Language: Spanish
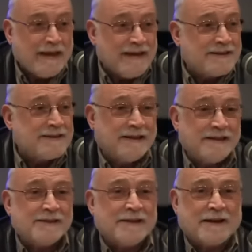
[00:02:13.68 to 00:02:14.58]
Esta
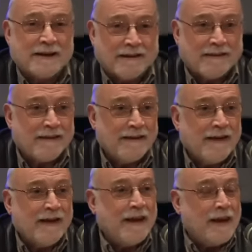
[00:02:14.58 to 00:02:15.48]
es la realidad.
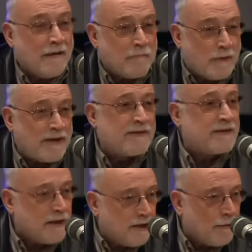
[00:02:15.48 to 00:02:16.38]
La pobreza
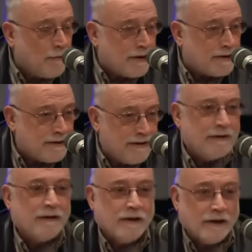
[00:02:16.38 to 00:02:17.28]
tiene nombres
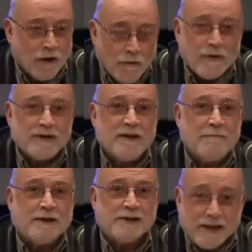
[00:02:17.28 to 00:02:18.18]
y el nombre se
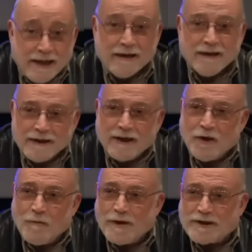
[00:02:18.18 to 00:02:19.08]
llama Nestlé, y
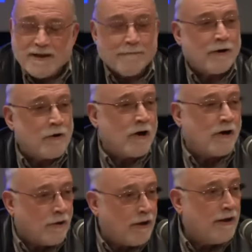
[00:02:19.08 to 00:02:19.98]
el nombre se llama
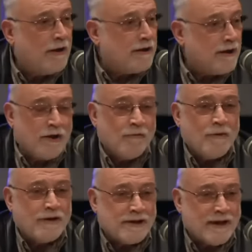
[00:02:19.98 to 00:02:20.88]
Coca-Cola, y el
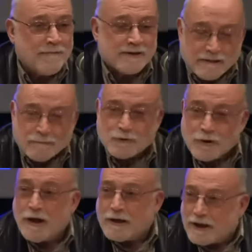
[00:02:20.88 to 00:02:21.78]
nombre se llama
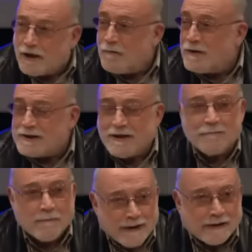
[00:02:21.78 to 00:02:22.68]
Samsung, y el nombre se
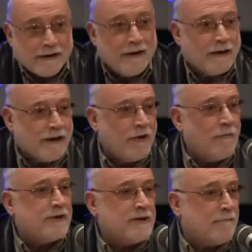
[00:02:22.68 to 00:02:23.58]
llama Bayer, y el
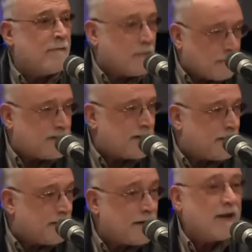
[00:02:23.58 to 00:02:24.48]
nombre se llama Banco de
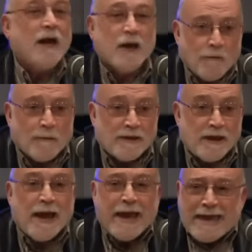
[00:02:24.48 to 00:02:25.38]
Santander y compañía.